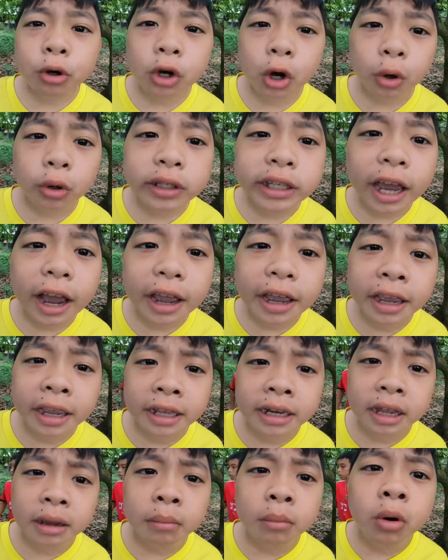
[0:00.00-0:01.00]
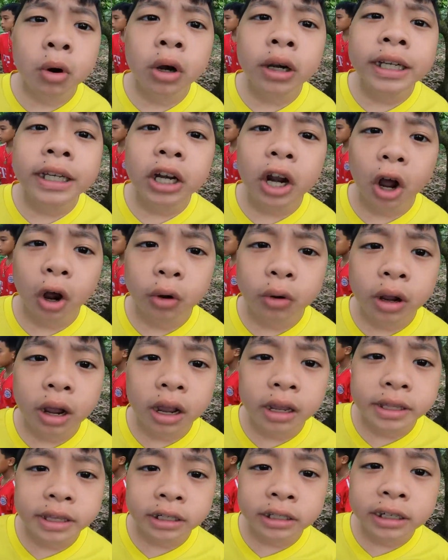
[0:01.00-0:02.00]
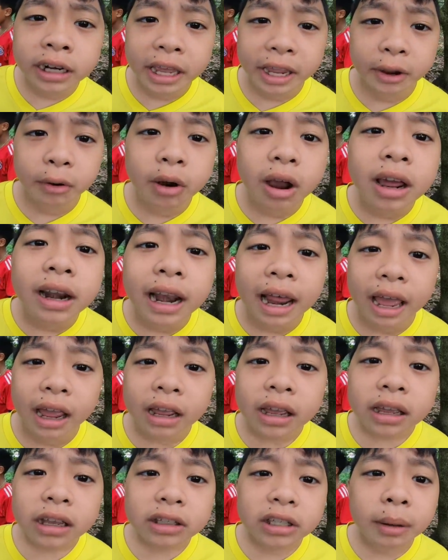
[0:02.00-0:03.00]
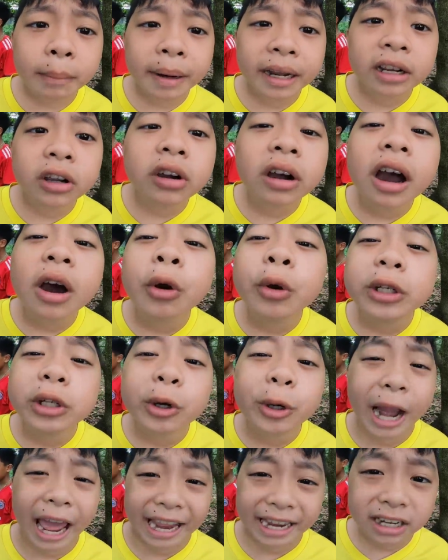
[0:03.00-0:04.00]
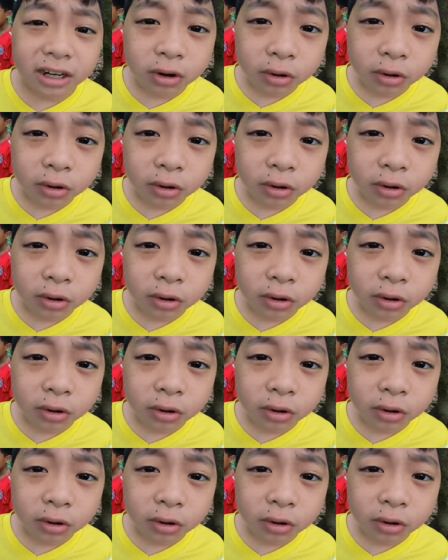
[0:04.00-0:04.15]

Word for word: mua đồ chơi hay là mua cái đồ dựng liều á là cho banggood có đầy